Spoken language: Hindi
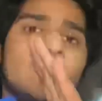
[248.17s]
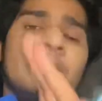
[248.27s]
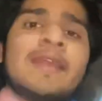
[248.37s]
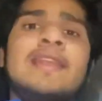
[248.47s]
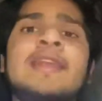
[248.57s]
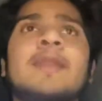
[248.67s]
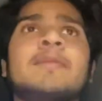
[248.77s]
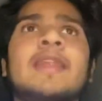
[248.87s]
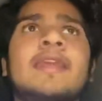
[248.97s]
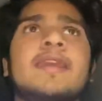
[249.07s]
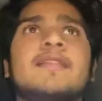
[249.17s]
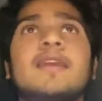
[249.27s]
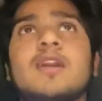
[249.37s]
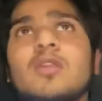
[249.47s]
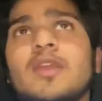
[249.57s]
तो मेनली हम लेने गए
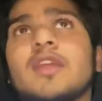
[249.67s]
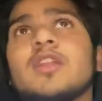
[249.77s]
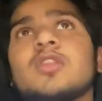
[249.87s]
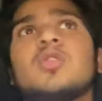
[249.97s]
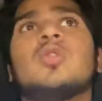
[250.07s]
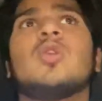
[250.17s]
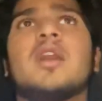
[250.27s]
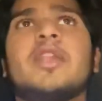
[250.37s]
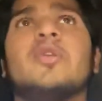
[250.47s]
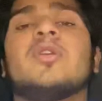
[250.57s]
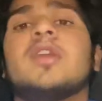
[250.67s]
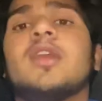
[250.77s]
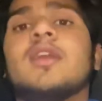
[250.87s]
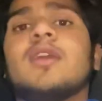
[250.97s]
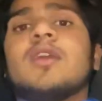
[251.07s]
थे अलोए दो गाड़ी हो गए
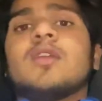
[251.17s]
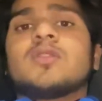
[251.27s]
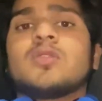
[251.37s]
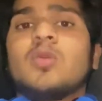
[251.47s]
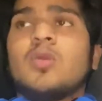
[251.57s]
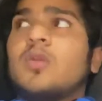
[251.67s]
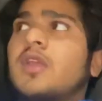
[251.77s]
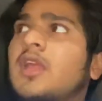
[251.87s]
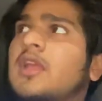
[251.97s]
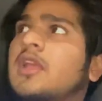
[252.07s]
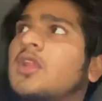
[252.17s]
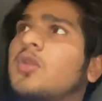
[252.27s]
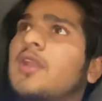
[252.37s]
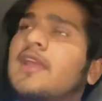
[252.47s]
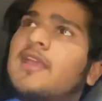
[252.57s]
तो एक के
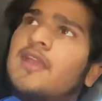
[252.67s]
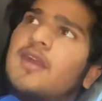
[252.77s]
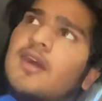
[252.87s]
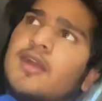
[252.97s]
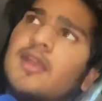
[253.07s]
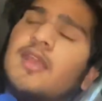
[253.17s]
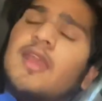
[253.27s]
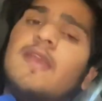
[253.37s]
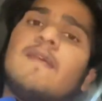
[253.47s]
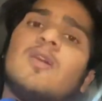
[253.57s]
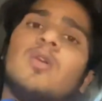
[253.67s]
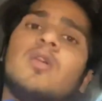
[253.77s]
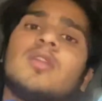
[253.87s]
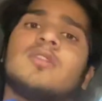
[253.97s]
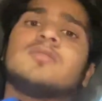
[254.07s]
तो लेके आ गए हैं
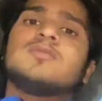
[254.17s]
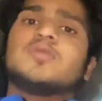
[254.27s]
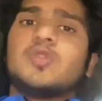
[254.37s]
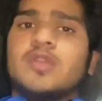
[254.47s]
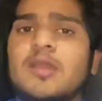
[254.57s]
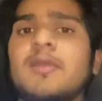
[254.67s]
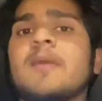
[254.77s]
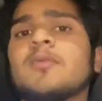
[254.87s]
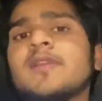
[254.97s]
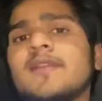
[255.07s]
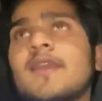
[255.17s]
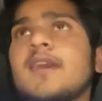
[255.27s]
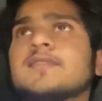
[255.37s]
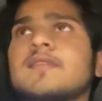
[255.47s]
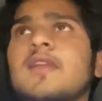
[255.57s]
और जो कि अभी आपको नहीं
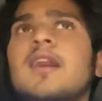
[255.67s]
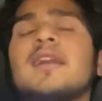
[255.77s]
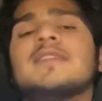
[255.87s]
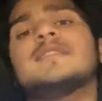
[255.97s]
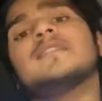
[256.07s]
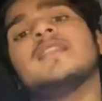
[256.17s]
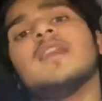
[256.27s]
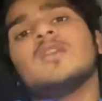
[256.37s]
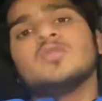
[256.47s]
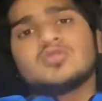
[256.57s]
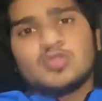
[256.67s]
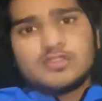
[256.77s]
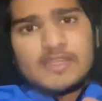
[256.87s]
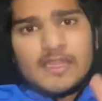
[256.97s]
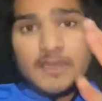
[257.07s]
दिखा सकते आगे सीधा उसको
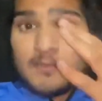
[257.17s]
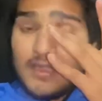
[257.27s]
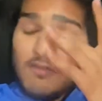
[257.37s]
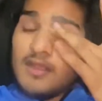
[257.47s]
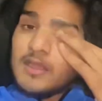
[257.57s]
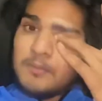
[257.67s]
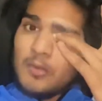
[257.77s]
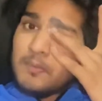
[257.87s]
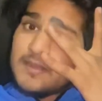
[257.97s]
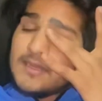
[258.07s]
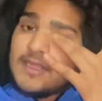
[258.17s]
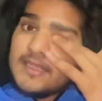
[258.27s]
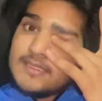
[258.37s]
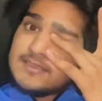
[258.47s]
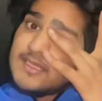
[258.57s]
सेटअप करवा के प्रॉपर
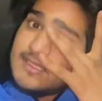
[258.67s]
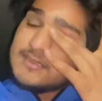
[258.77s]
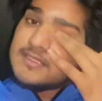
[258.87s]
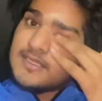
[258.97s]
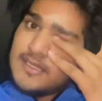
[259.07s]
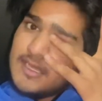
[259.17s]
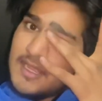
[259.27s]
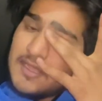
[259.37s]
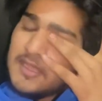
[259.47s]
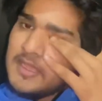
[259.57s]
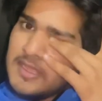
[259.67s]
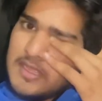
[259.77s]
तरीके से ही सीधा दिखाएंगे